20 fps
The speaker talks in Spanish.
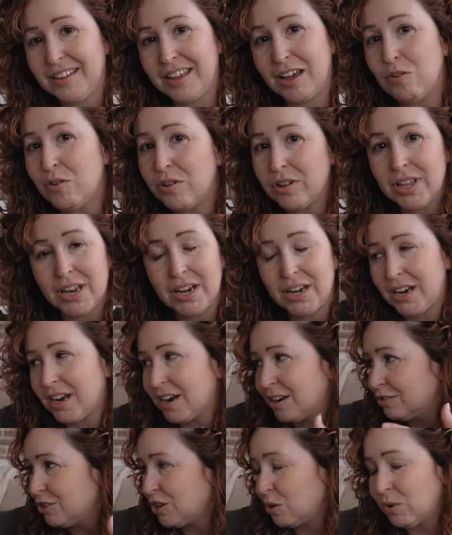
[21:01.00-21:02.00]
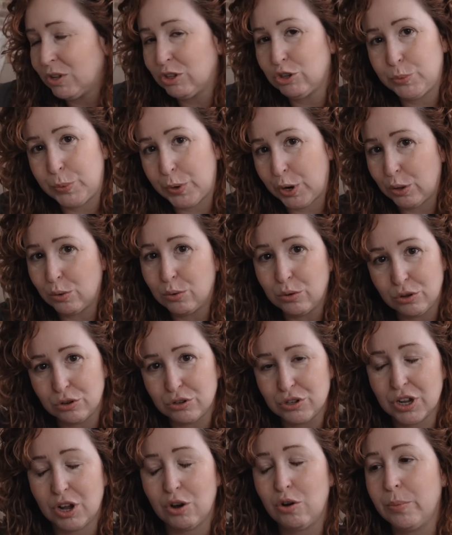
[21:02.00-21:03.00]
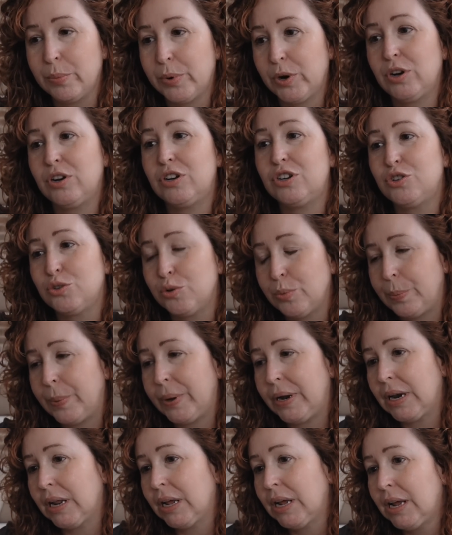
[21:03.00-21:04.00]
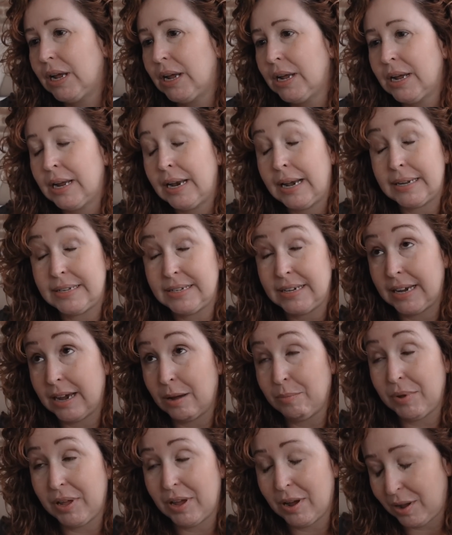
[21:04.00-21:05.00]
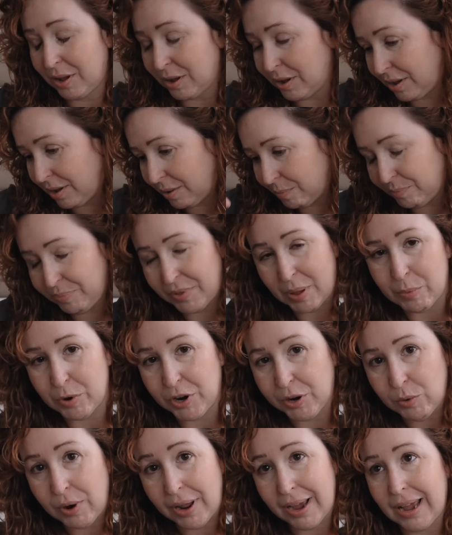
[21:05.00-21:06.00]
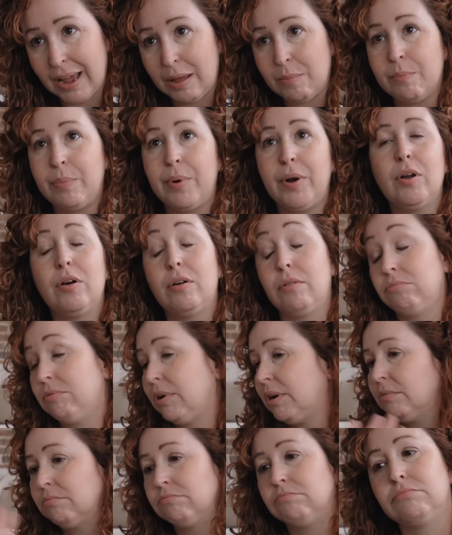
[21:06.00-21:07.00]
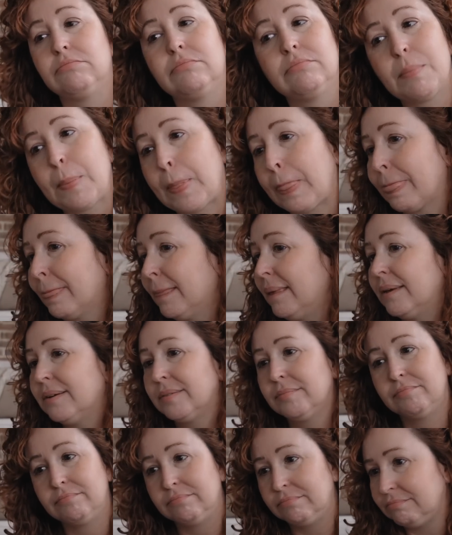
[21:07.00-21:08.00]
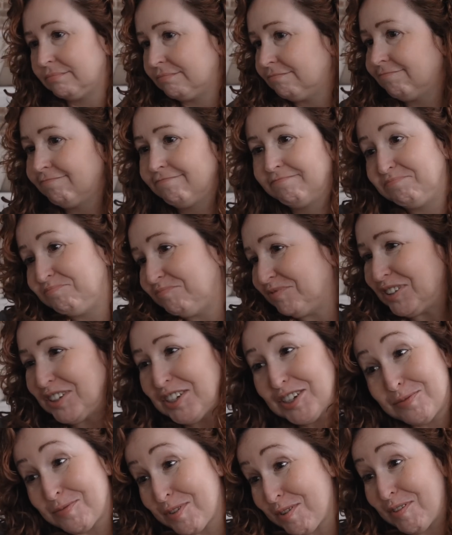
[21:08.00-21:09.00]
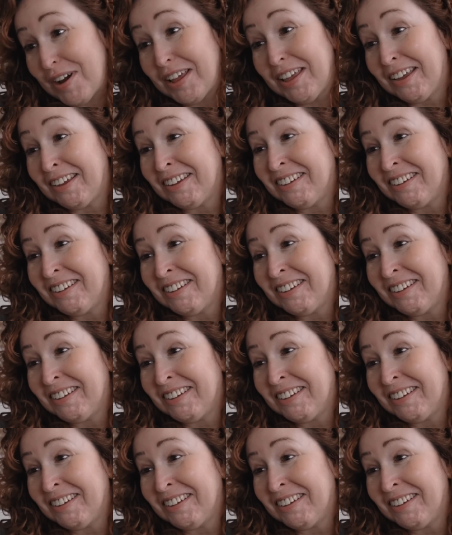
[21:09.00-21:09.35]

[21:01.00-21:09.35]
Llego a tener no sé cuántos productos que compro en el súper, la chica me, eh, te pone un ejemplo, bueno, mm, es que es muy guay.